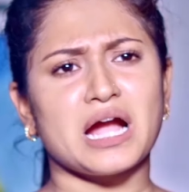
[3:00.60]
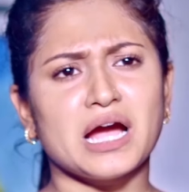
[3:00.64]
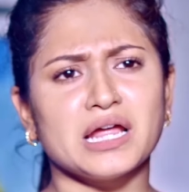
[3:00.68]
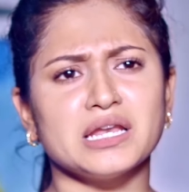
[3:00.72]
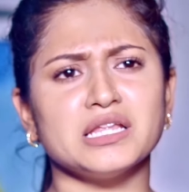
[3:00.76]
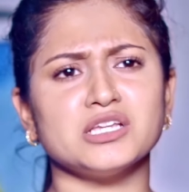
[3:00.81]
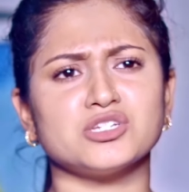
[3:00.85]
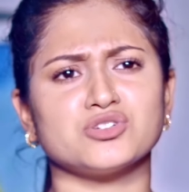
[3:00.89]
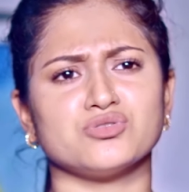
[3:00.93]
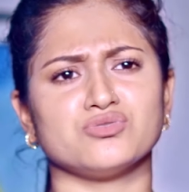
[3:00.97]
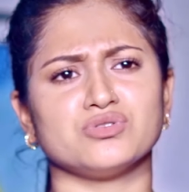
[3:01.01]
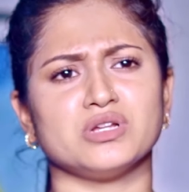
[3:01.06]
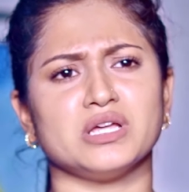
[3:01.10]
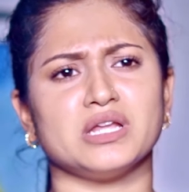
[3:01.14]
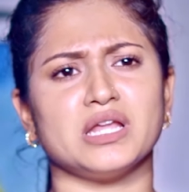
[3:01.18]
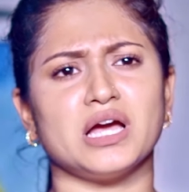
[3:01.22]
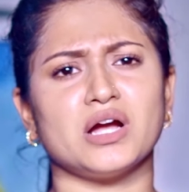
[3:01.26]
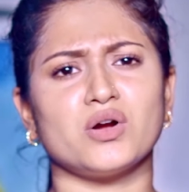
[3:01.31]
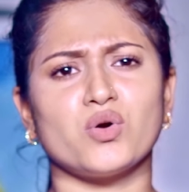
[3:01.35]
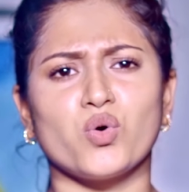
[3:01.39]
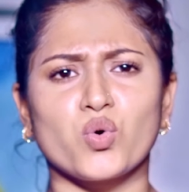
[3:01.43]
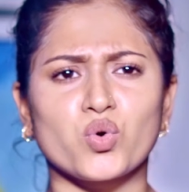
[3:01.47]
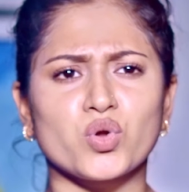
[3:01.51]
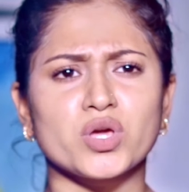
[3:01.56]
কানে শুনে না
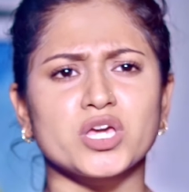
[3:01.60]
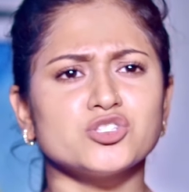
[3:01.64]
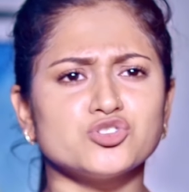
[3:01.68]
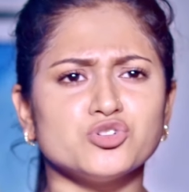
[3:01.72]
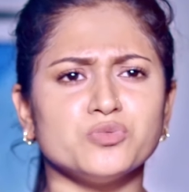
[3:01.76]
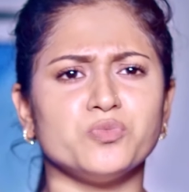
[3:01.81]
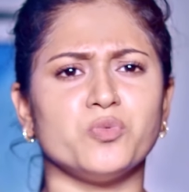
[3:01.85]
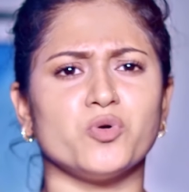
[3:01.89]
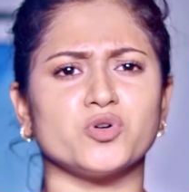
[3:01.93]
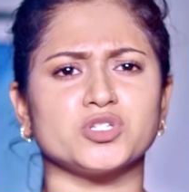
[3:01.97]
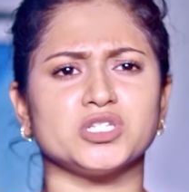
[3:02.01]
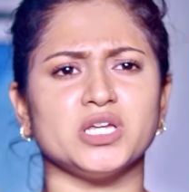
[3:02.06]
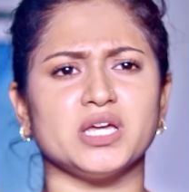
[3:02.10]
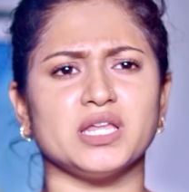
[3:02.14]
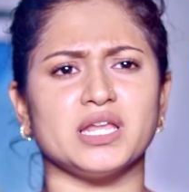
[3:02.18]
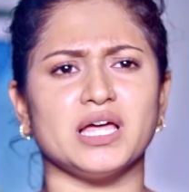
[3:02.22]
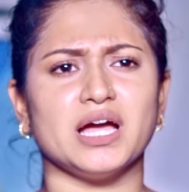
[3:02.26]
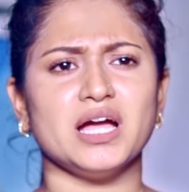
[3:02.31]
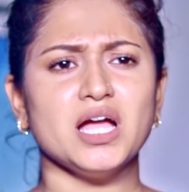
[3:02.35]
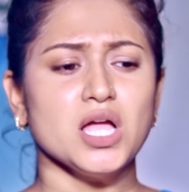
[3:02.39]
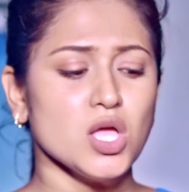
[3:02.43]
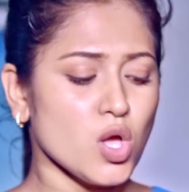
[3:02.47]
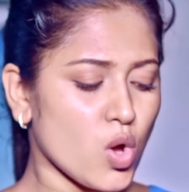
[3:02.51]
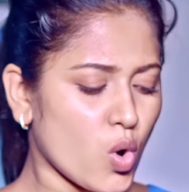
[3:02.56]
কোনো কিছু বোঝে
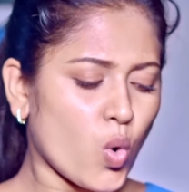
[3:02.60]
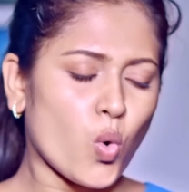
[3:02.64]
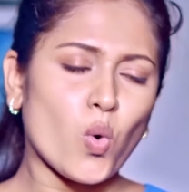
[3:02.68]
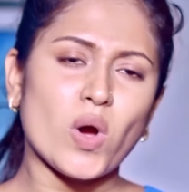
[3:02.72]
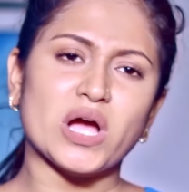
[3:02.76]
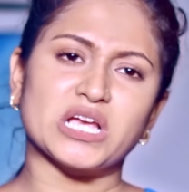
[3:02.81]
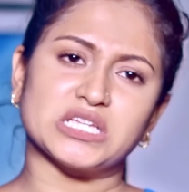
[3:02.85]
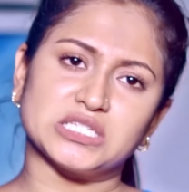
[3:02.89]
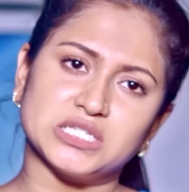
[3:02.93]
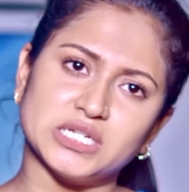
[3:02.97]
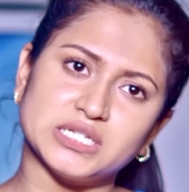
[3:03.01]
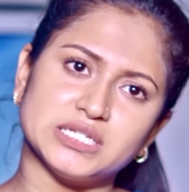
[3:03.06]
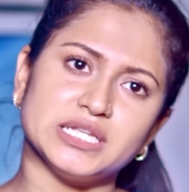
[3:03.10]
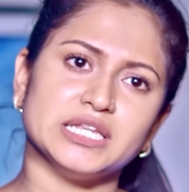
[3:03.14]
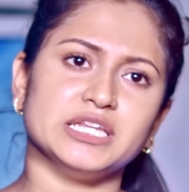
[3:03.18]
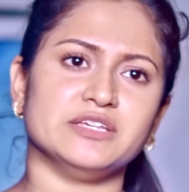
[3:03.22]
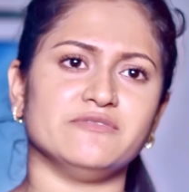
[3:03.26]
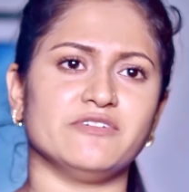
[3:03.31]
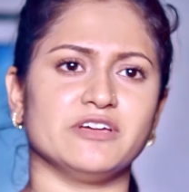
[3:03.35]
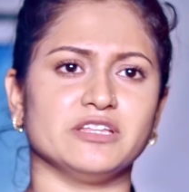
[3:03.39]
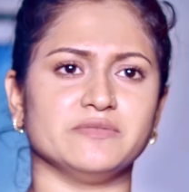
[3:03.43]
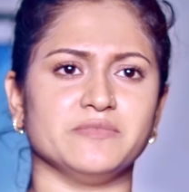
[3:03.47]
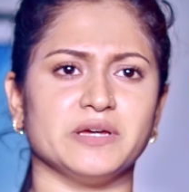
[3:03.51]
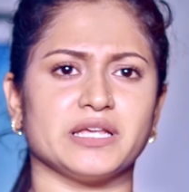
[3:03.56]
না ও আসছে
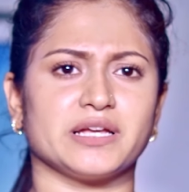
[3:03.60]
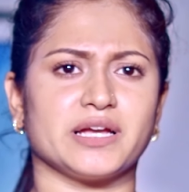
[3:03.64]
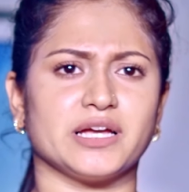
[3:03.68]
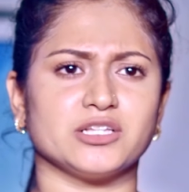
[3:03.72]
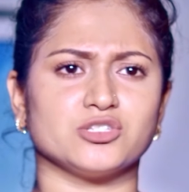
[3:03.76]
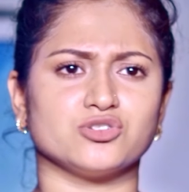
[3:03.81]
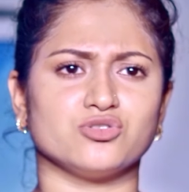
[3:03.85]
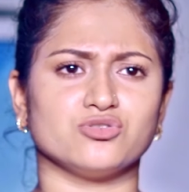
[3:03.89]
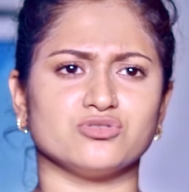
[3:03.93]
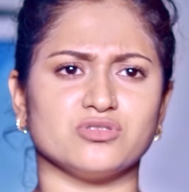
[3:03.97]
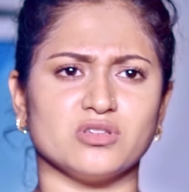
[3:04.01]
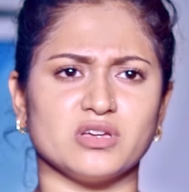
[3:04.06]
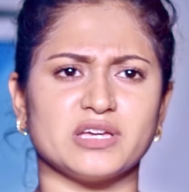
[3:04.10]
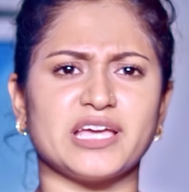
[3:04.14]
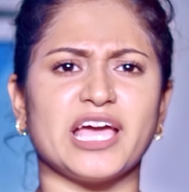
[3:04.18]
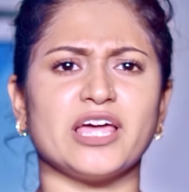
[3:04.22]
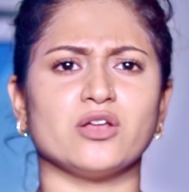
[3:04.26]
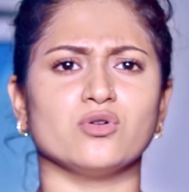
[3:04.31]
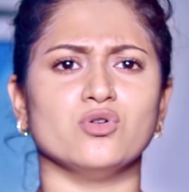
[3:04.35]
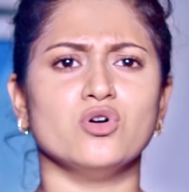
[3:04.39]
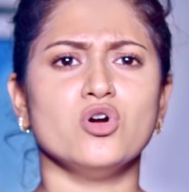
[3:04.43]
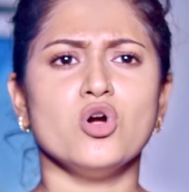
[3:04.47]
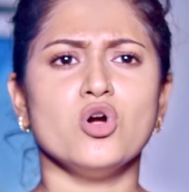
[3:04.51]
ডেলিভারি ম্যানে কাজ করতে কেন